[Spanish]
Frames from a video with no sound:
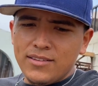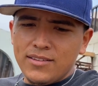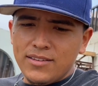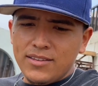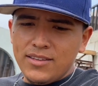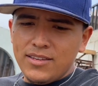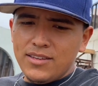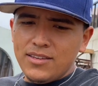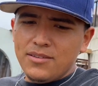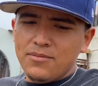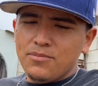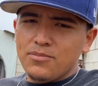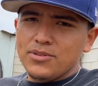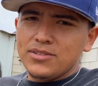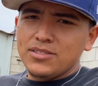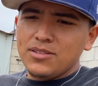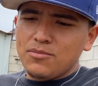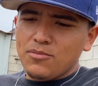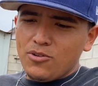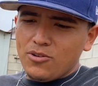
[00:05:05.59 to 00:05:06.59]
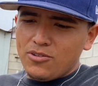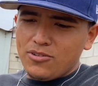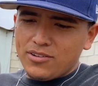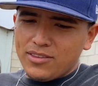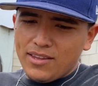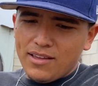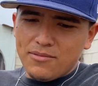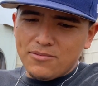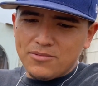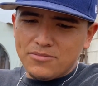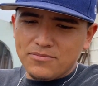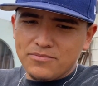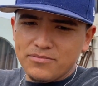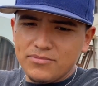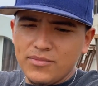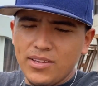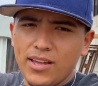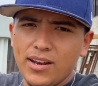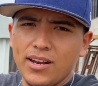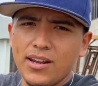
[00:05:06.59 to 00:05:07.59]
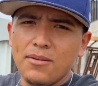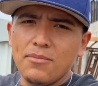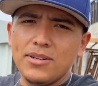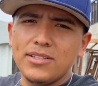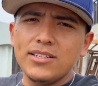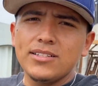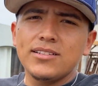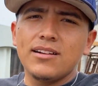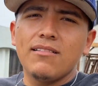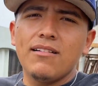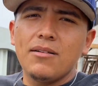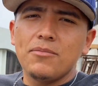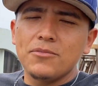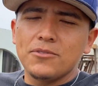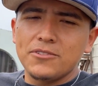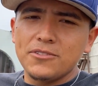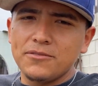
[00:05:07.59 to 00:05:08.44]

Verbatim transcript: Y pues ni modo, ahorita a ver qué más les grabamos.